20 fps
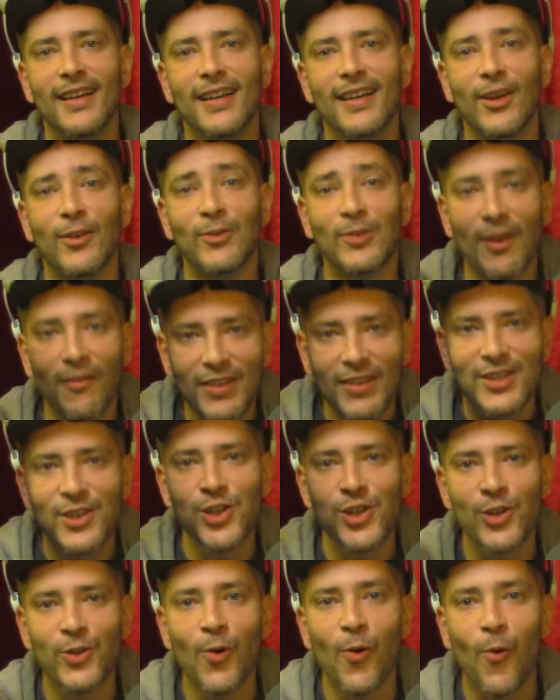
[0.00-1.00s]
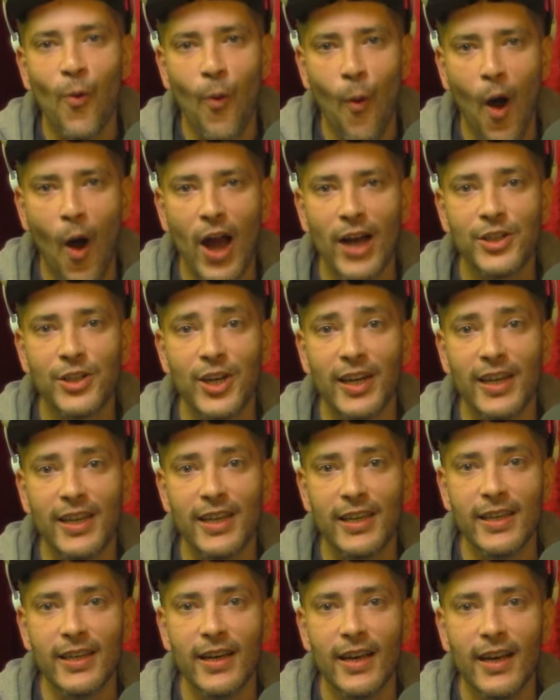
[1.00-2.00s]
Eu estava assistindo um corte
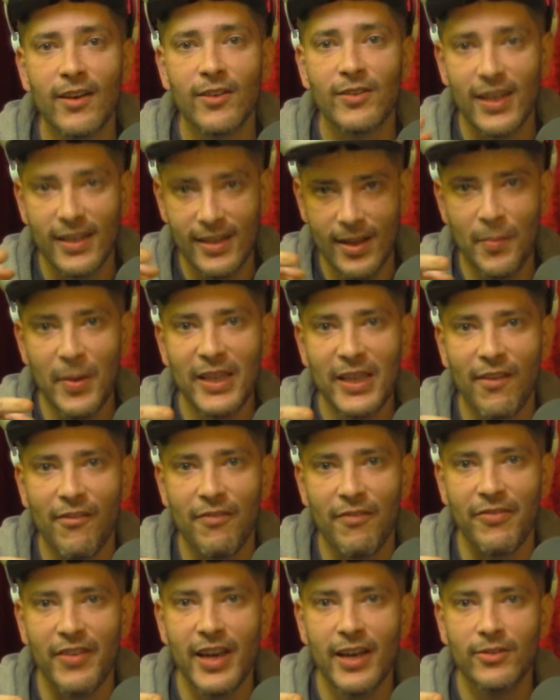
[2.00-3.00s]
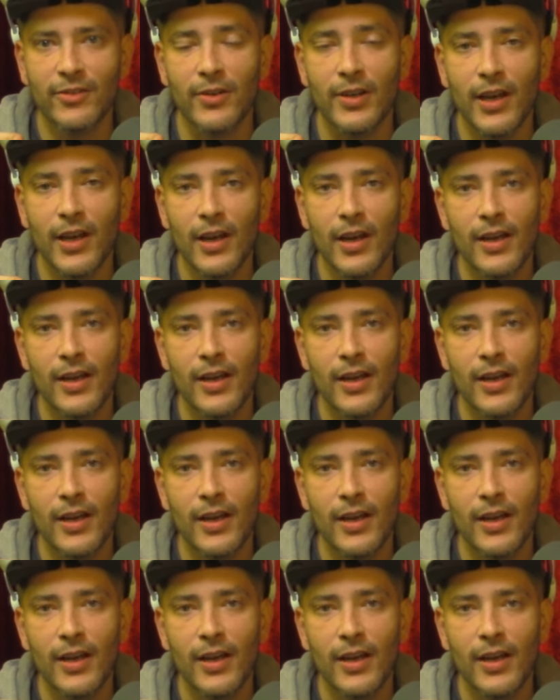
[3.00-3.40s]
aqui. Você também estava vendo?